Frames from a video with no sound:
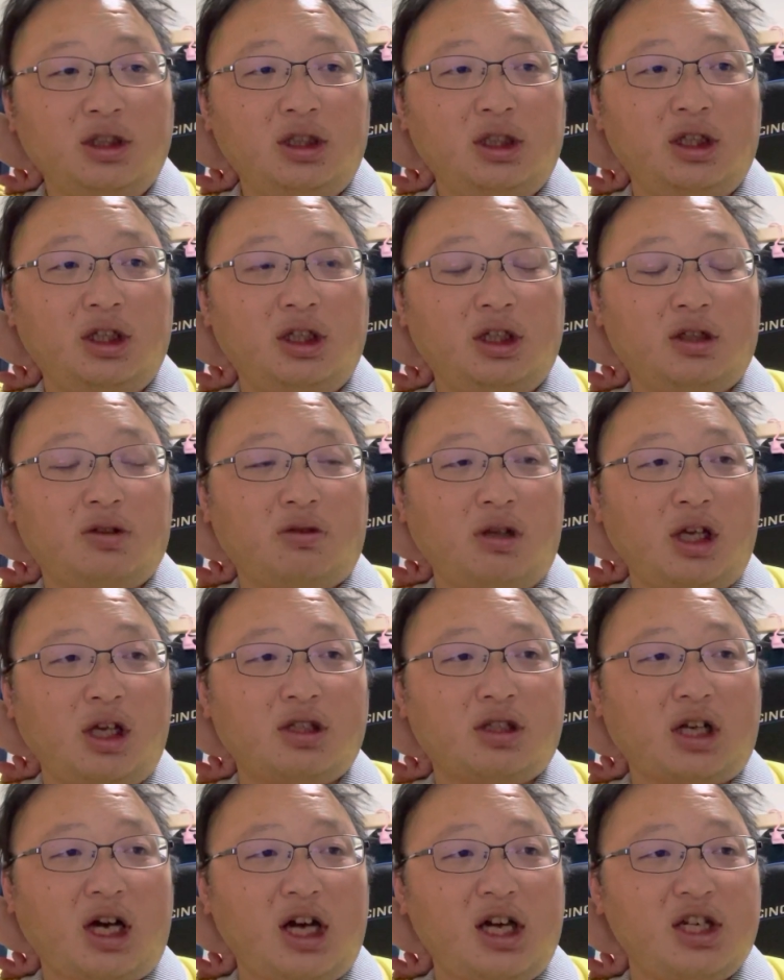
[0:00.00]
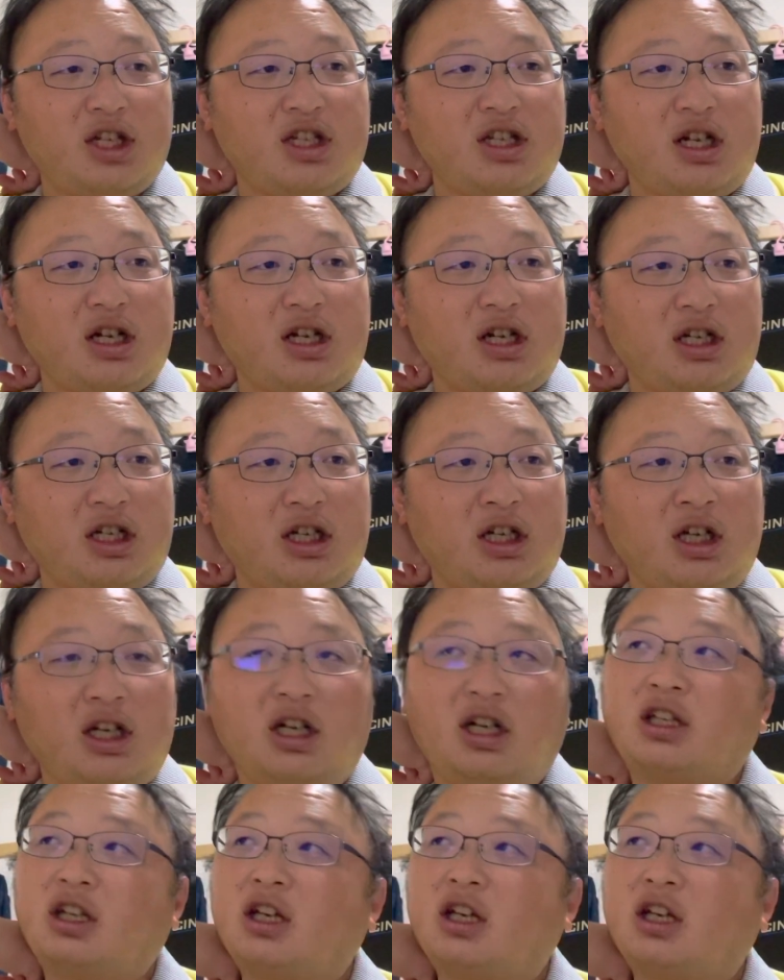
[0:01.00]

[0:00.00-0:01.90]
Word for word: えー、とりあえず返しながら